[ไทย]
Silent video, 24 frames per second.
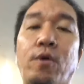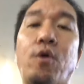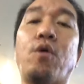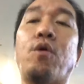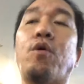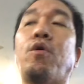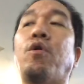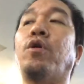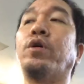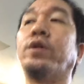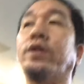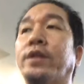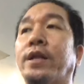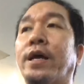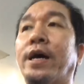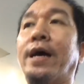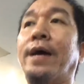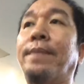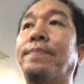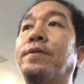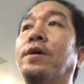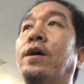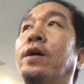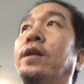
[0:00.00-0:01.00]
16 คนนะค
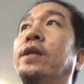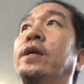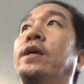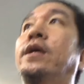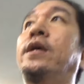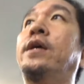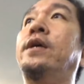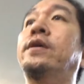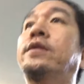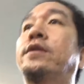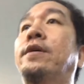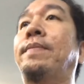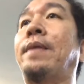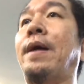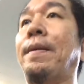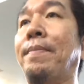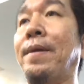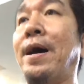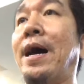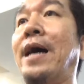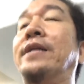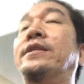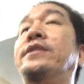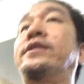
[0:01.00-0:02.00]
รับ ตอนนี้สำหรับ
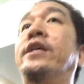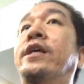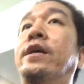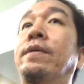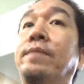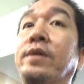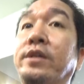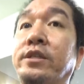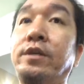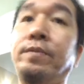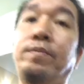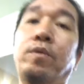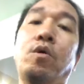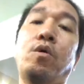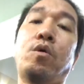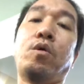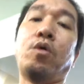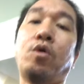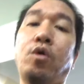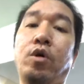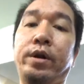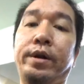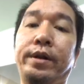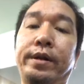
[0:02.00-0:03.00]
งานสีมี
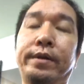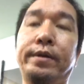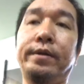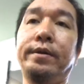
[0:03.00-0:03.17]
16 คน